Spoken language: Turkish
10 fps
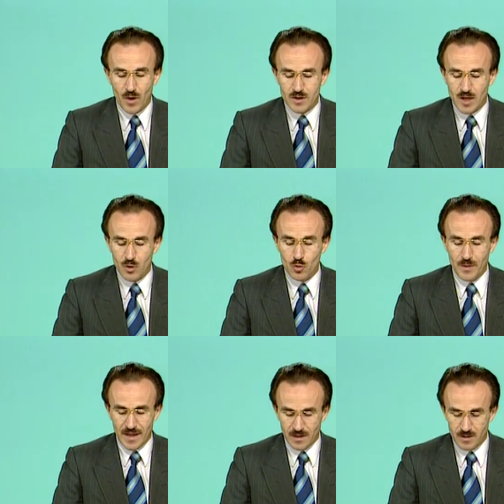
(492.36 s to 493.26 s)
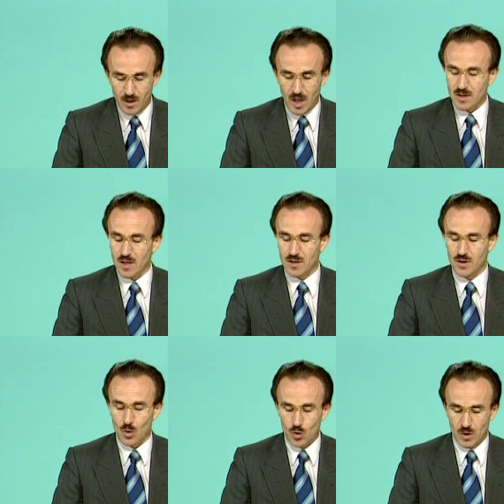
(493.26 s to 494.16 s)
Pazarlı Bey
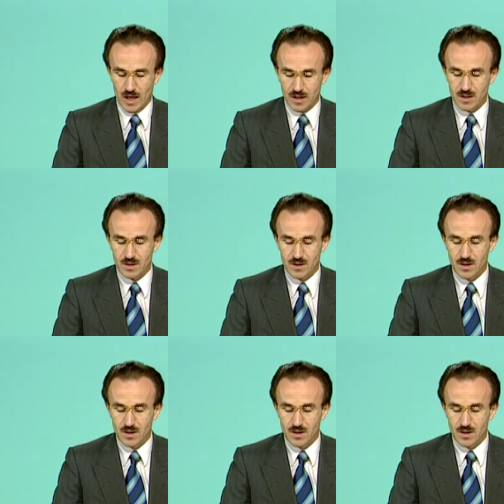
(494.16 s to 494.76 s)
adlarında oğulları